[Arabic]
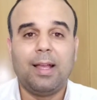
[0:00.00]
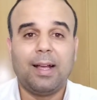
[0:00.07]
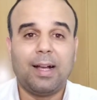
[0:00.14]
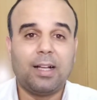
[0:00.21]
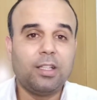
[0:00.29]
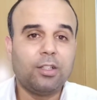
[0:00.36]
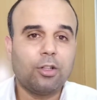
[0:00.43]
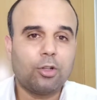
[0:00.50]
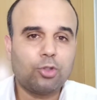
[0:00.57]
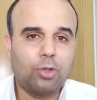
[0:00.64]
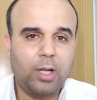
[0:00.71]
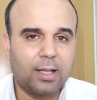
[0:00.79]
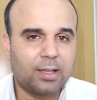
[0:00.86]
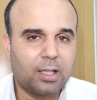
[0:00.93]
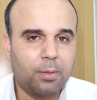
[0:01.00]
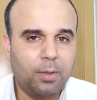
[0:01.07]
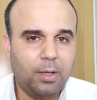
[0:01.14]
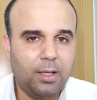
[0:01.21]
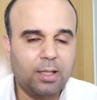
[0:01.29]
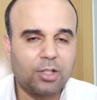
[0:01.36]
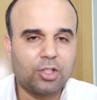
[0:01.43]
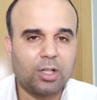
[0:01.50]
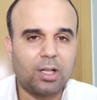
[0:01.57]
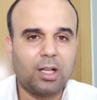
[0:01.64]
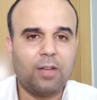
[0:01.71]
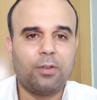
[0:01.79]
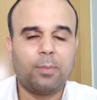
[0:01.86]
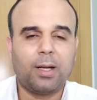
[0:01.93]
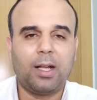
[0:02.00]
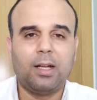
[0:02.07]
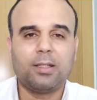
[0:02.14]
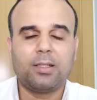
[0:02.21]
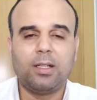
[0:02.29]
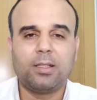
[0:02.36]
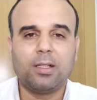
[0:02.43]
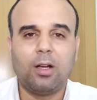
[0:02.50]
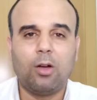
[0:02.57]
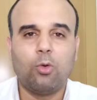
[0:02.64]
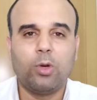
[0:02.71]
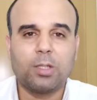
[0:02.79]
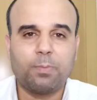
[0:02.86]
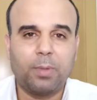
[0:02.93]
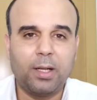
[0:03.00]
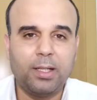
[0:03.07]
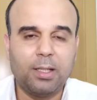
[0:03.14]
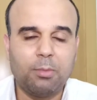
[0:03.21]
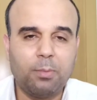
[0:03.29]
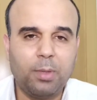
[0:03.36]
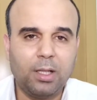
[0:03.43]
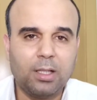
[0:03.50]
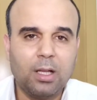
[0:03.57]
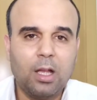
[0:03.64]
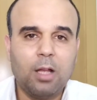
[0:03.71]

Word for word: غادي نرجعوا للحياه الطبيعيه ان شاء الله في المرحله الثالثه واسبانيا من بعد